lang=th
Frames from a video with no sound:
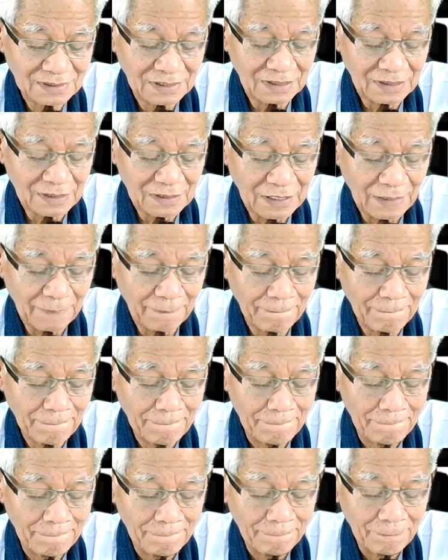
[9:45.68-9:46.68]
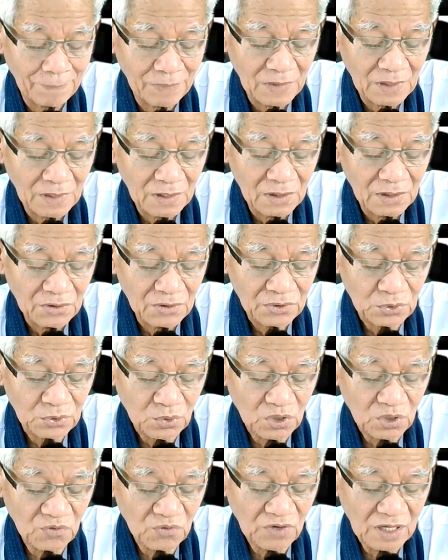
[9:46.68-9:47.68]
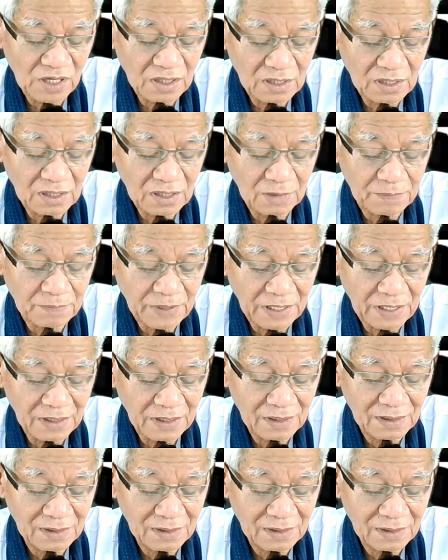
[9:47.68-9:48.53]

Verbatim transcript: เกิดดับ อยู่ระหว่างเกิดไป